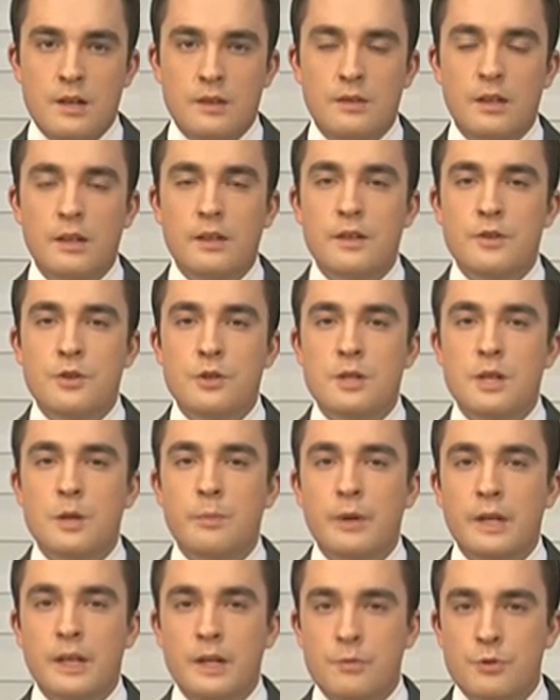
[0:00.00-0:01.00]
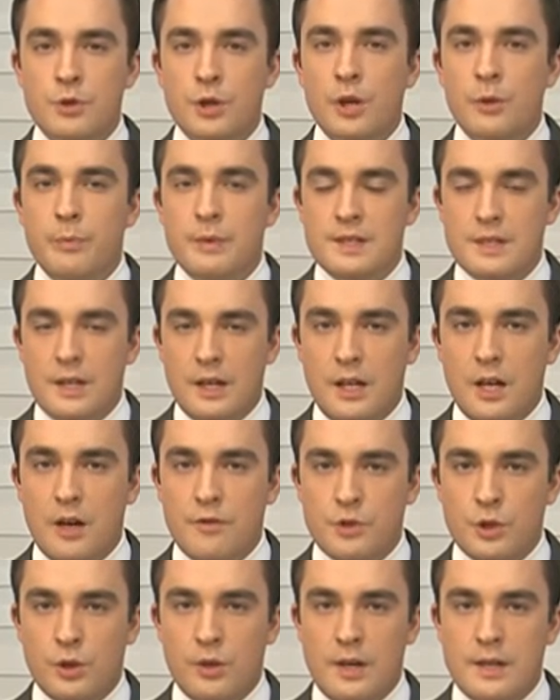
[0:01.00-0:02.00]
Данные о числе погибших и
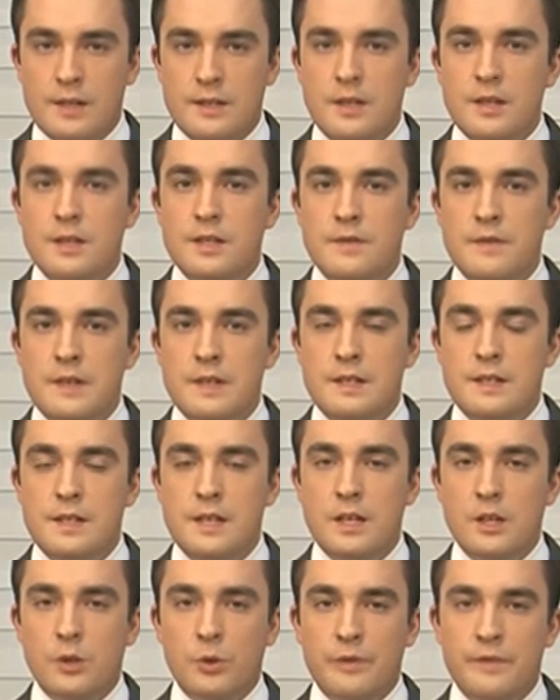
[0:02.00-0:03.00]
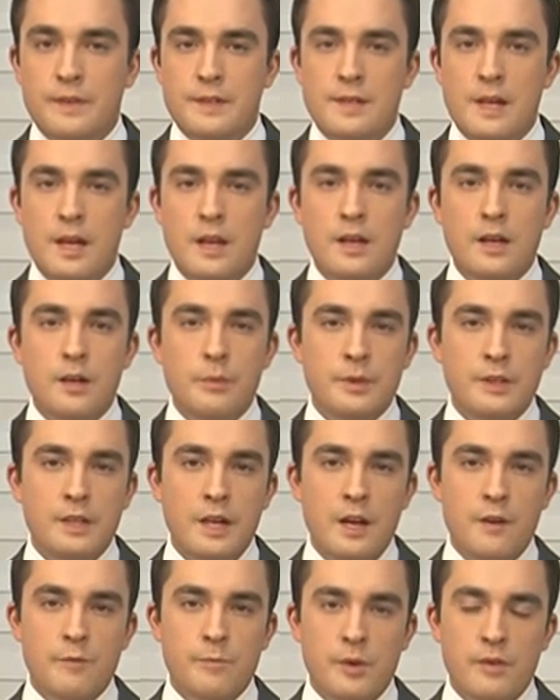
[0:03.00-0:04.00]
пострадавших разнились весь день. От официальных
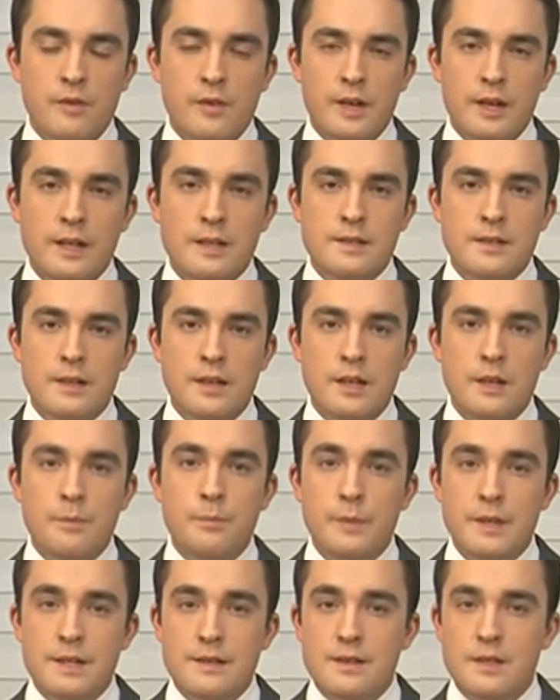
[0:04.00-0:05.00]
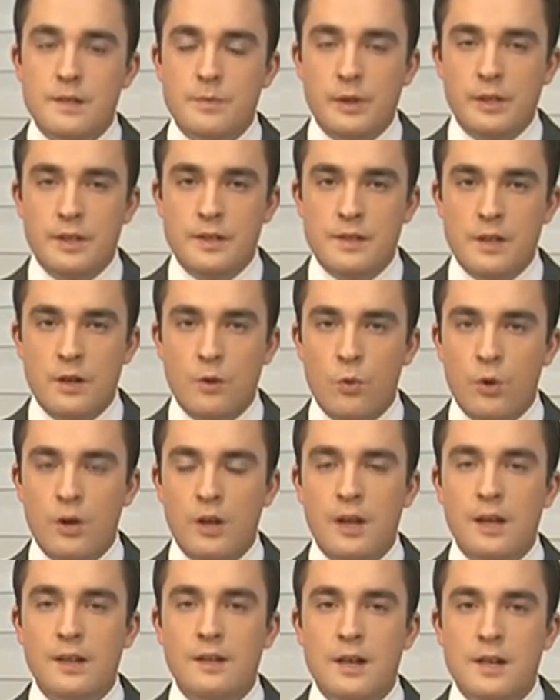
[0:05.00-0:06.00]
комментариев правоохранительные и местные исполнительные
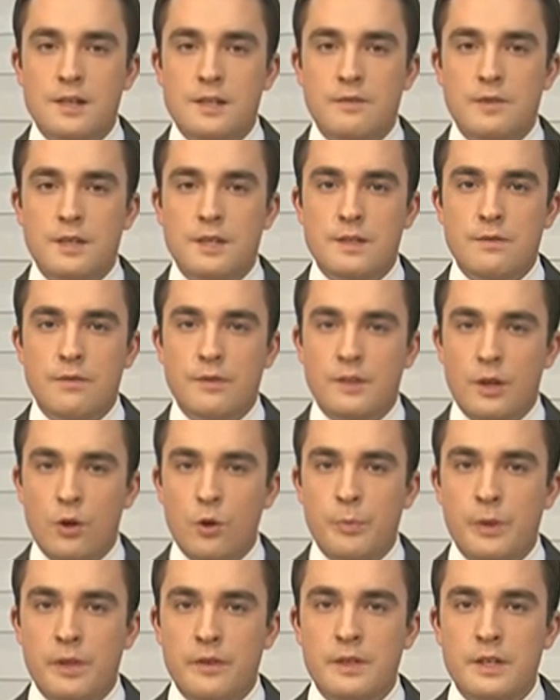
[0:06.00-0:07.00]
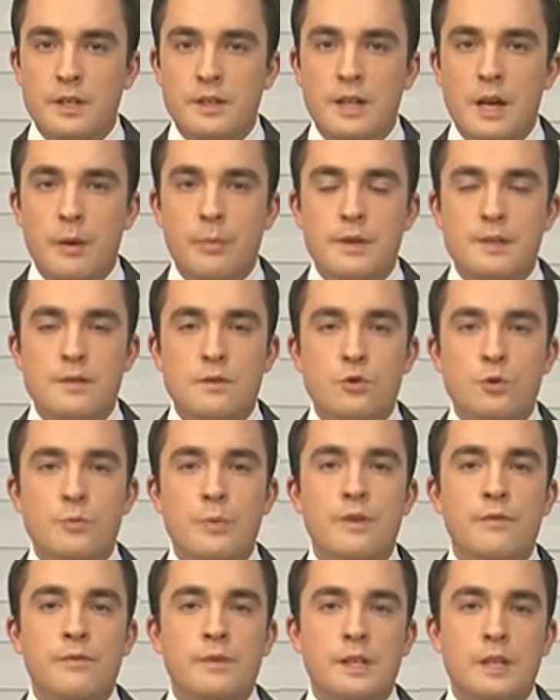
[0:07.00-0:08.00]
органы отказывались. Во второй половине дня пресс-служба
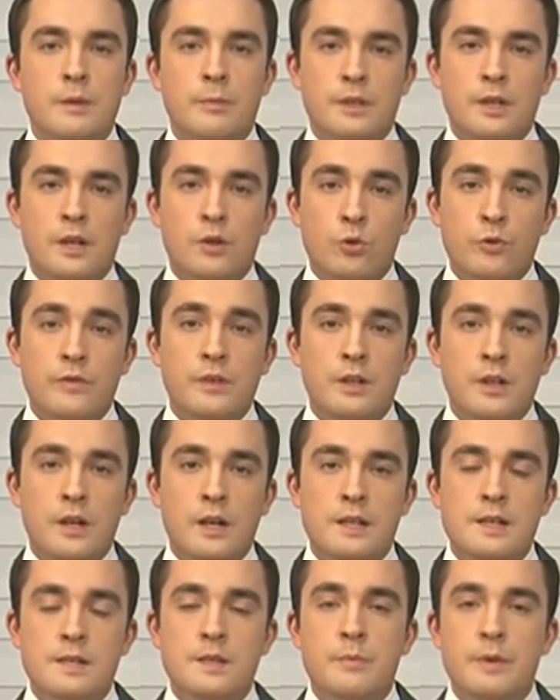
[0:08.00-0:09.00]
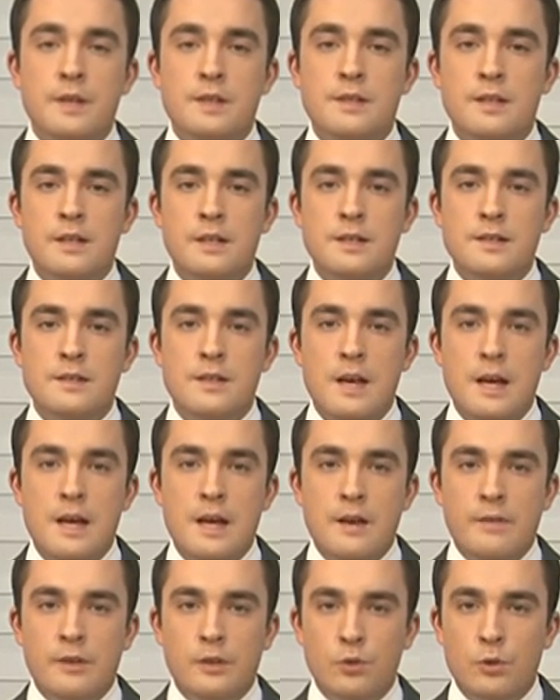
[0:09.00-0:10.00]
МВД подготовила, наконец, пресс-релиз,
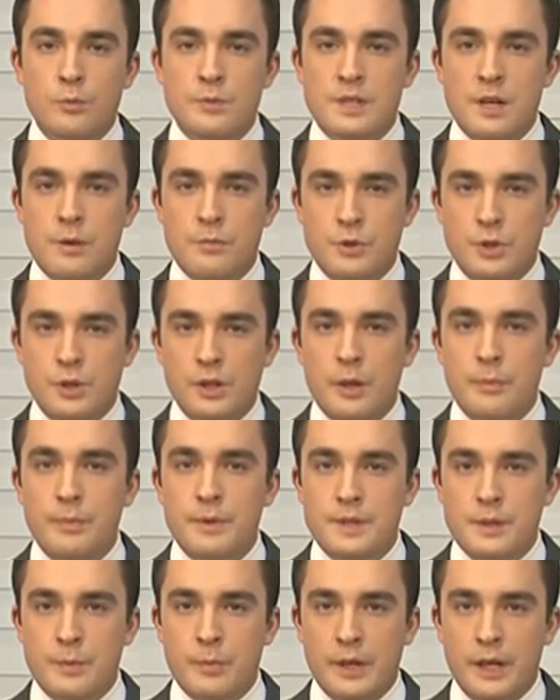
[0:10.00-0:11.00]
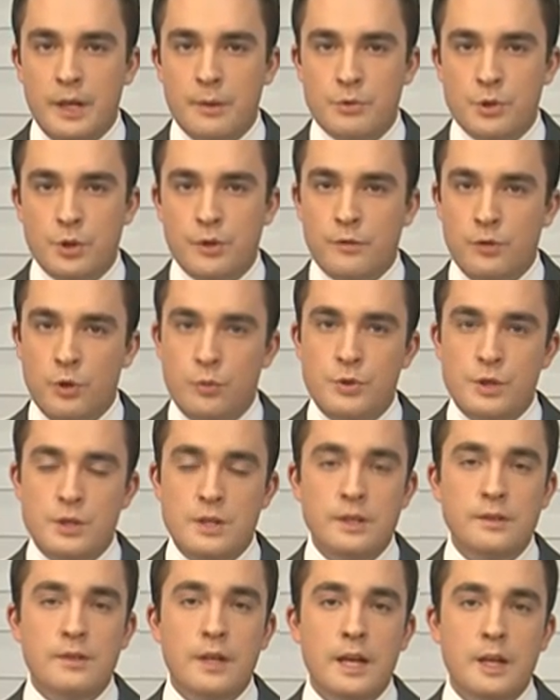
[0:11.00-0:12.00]
в котором сообщила о пяти погибших, в том
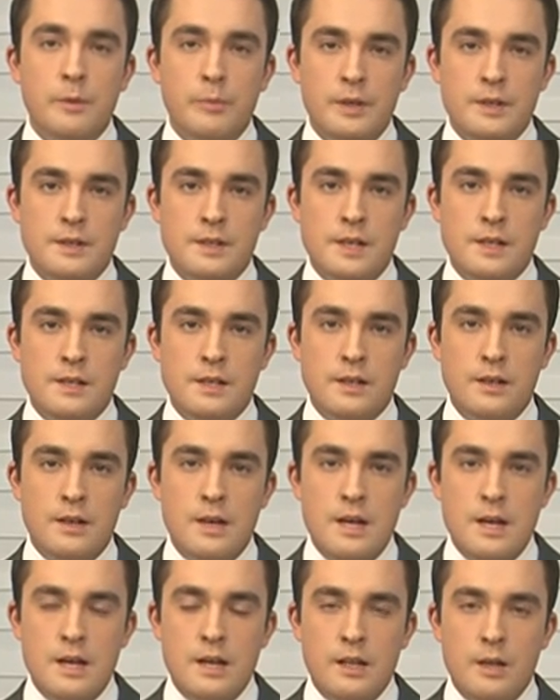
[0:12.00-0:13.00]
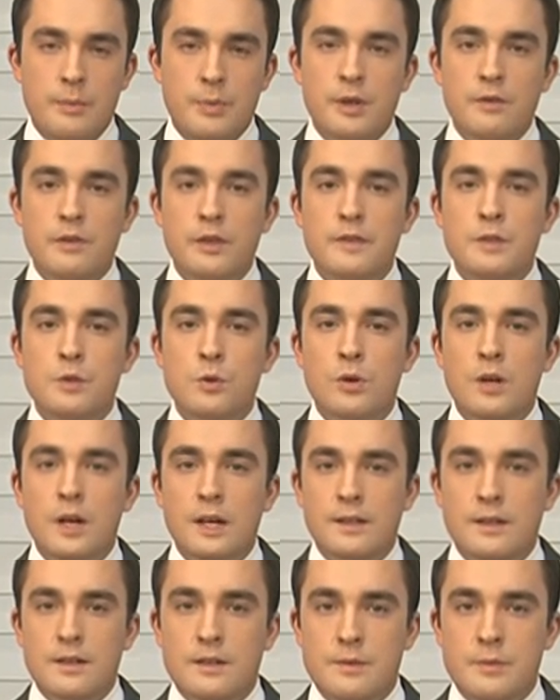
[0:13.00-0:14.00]
числе троих полицейских. На первых
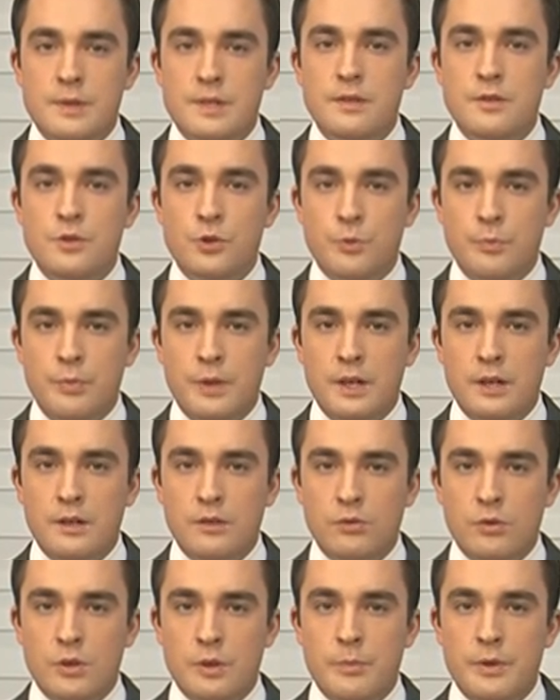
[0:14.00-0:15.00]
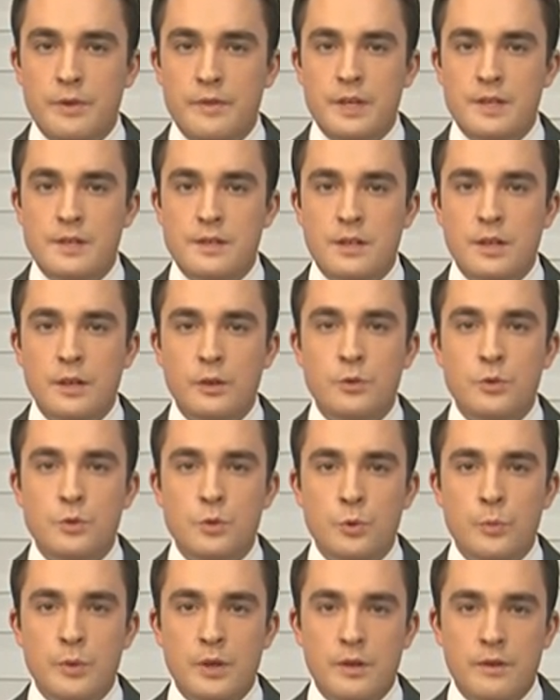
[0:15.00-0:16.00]
видеокадрах с места ЧП, которые появились на
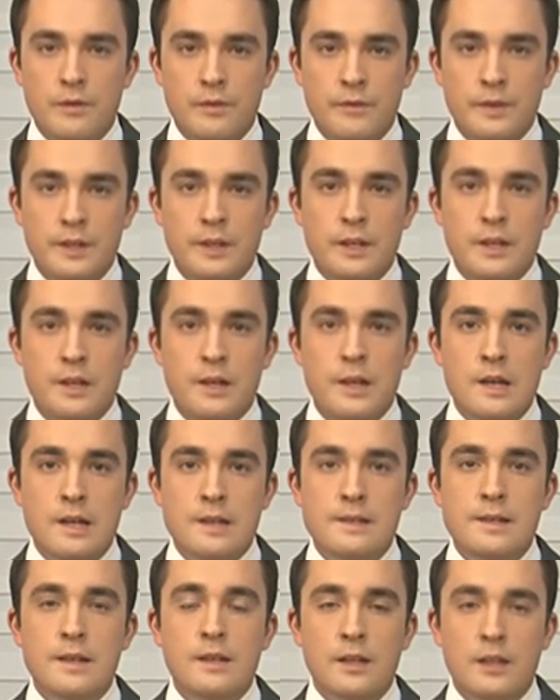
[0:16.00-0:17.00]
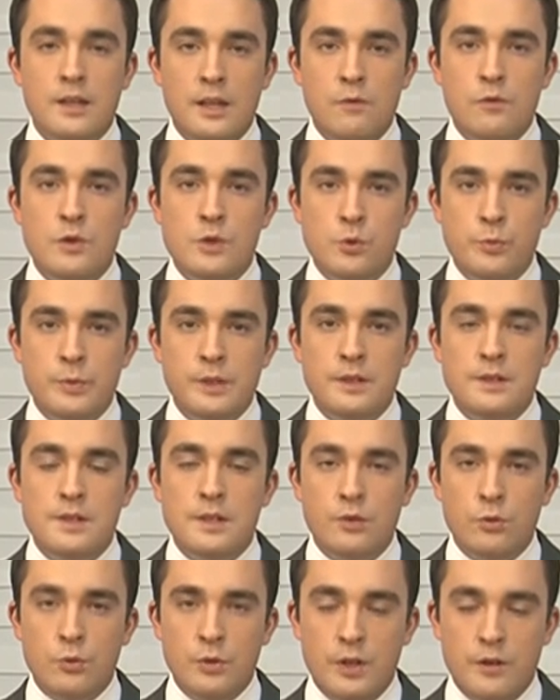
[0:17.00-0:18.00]
YouTube, видно тело одного из убитых
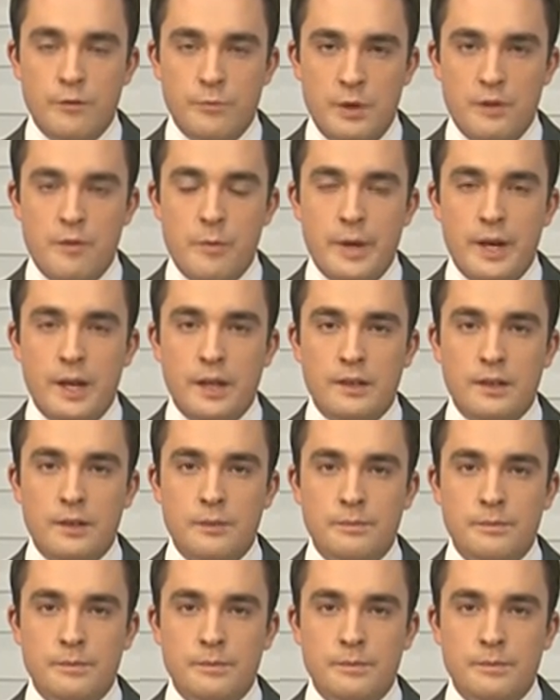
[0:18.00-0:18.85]
сотрудников правопорядка.